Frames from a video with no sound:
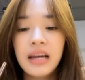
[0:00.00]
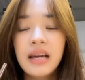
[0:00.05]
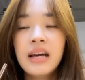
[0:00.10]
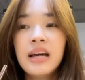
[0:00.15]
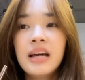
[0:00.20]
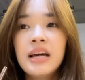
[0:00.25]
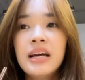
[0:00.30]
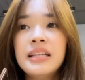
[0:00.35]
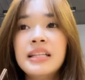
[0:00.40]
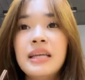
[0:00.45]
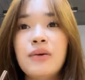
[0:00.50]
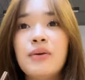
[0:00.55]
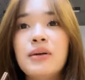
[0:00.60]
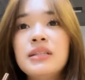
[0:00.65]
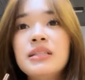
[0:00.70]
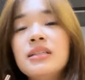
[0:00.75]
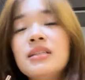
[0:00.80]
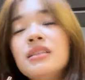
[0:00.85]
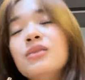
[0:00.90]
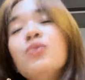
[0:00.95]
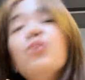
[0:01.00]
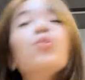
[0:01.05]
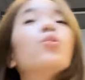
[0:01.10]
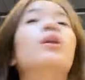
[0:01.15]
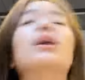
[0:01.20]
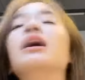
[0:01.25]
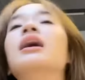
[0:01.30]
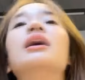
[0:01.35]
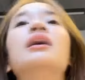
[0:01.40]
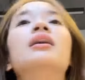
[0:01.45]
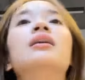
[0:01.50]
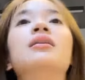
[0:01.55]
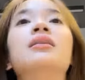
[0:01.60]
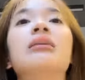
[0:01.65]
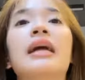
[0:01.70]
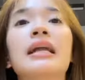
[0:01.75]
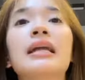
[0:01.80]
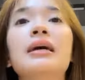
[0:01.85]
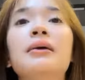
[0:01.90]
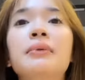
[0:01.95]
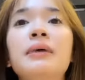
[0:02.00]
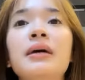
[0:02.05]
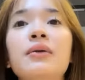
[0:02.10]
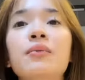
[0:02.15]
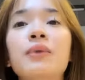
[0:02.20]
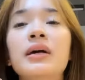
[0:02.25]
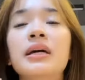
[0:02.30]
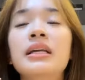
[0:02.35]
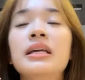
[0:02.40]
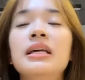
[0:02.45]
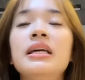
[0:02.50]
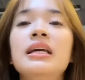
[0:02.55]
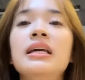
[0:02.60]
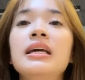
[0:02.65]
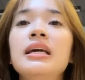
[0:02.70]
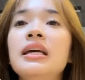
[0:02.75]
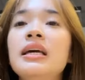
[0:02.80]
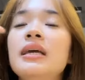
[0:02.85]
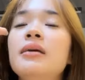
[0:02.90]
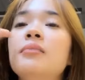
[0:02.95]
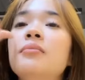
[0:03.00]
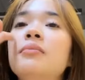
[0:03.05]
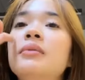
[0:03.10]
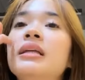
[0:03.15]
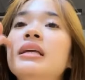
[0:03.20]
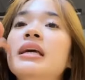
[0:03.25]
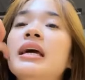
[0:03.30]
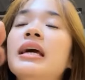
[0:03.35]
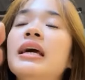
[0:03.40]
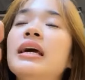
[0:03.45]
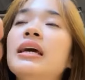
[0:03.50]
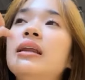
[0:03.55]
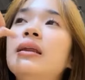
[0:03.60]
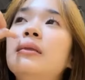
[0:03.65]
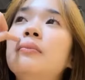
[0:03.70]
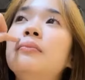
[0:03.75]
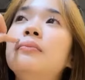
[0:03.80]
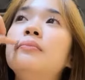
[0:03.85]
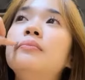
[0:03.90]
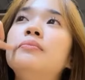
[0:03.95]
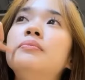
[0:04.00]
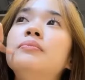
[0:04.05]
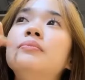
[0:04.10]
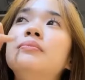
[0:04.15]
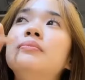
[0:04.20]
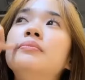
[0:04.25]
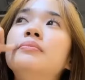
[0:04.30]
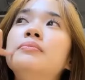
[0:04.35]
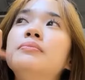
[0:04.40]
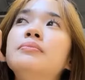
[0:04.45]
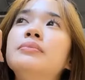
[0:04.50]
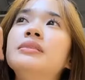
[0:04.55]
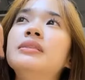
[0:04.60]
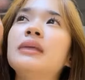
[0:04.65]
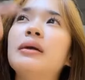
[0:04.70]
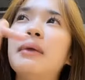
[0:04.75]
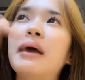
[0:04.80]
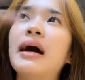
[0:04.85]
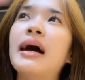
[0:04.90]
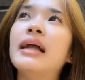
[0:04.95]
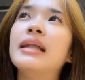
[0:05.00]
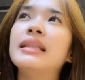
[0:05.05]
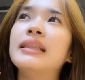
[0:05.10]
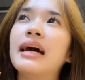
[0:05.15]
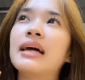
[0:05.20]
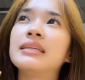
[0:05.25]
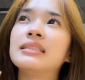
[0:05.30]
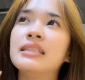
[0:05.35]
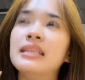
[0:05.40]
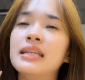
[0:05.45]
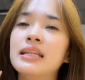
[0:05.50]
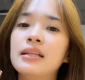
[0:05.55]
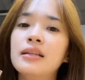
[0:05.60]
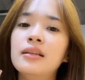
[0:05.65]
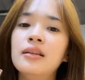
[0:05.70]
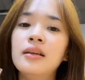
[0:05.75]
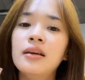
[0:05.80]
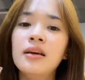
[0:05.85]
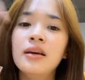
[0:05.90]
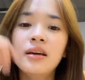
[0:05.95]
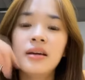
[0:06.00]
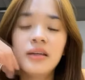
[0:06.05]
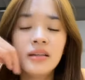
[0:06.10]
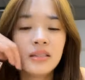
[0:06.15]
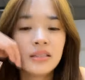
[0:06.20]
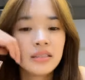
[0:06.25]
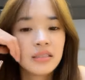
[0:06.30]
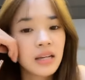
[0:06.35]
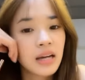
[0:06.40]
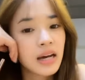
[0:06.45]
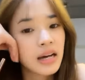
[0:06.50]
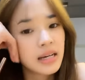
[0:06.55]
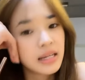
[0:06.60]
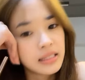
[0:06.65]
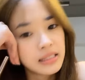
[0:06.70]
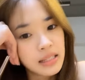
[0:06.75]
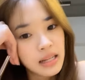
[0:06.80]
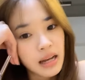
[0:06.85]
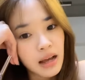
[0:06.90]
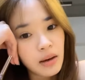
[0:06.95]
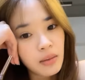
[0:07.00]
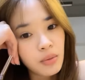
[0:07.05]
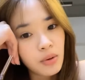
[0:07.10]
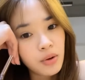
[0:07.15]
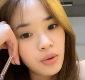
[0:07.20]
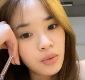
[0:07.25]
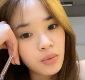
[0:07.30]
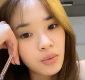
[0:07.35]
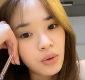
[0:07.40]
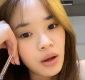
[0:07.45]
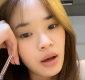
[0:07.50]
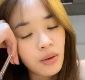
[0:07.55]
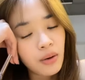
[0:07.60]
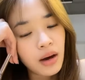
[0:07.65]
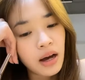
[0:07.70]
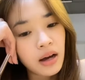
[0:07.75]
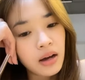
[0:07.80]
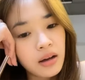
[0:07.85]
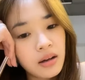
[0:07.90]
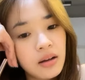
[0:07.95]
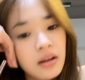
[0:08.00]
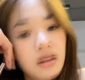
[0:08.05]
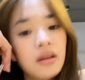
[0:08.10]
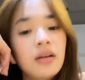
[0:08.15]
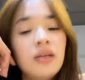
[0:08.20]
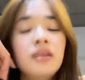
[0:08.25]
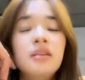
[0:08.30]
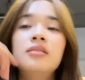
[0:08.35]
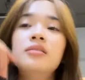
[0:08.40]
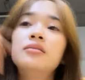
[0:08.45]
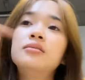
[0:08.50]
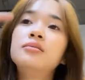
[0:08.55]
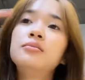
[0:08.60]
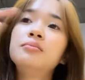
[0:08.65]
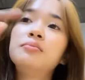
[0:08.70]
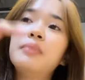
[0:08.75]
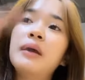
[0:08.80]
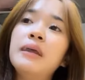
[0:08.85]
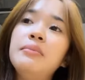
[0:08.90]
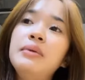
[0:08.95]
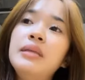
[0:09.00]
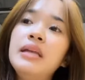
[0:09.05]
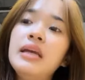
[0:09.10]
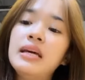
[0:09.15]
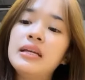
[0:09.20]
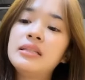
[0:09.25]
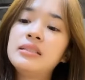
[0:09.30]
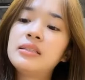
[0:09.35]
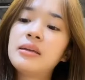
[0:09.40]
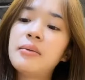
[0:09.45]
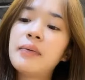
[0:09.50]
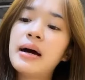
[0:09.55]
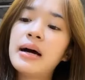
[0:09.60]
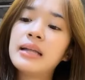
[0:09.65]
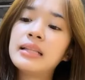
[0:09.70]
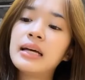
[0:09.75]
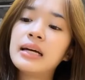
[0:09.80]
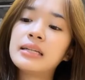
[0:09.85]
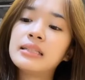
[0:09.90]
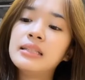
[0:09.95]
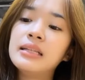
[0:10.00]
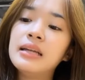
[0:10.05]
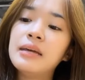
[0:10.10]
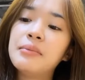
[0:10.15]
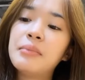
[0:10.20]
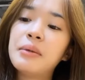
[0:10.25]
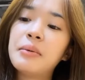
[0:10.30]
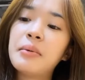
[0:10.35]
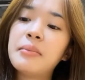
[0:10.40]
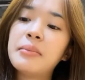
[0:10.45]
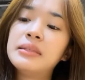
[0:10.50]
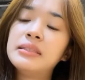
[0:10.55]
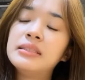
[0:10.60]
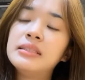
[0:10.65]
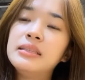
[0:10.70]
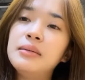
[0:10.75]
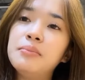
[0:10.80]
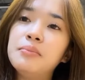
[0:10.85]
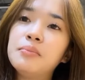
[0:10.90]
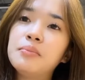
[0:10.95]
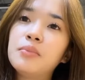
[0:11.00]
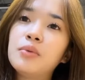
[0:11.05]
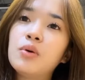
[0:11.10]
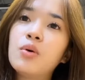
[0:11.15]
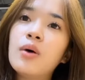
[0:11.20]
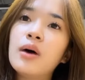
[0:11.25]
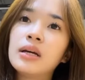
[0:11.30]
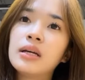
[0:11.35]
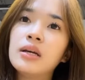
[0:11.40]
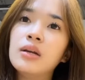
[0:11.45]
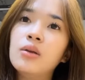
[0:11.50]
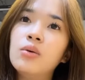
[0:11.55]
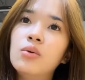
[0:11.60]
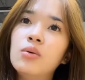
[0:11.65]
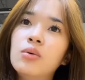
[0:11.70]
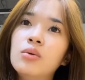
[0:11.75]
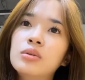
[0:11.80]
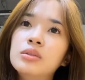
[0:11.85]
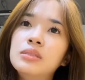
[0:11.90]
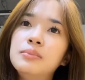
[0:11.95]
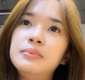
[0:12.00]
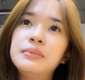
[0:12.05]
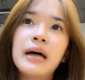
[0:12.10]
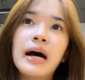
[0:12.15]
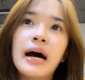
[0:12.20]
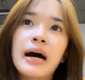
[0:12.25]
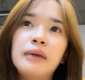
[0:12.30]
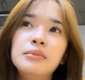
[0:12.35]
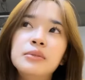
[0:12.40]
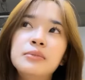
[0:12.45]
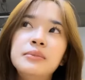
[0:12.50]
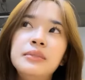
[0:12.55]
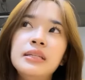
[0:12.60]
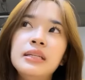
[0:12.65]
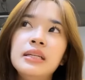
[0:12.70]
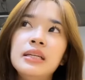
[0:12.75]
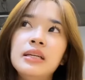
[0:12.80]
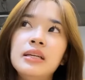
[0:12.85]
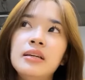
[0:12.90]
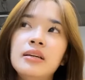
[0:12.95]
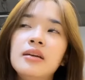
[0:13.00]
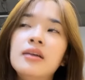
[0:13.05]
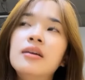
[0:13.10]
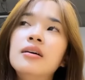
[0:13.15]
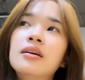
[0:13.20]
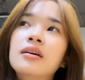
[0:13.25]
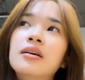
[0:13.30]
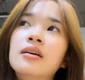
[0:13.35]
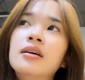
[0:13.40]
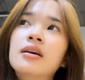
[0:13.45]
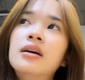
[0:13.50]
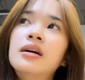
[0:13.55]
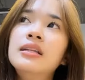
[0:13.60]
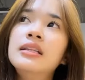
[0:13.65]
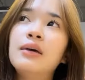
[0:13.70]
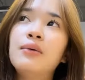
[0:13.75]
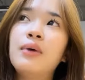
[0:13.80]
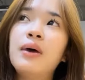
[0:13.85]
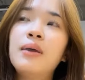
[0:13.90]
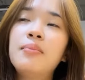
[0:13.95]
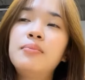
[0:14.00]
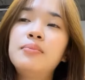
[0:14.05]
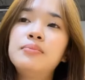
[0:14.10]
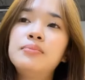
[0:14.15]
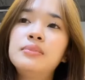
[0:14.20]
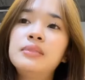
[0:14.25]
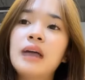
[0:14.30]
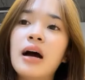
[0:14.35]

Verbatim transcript: แต่ว่าหนูอ่ะนัดกับเพื่อนไว้ที่ BTS สะพานตักสินใช่เสร็จแล้วพอดูแล้วอ่ะไป BTS สะพานตักสินมาประมาณ10 กว่ากิโล13 14เออ แต่ว่าจาก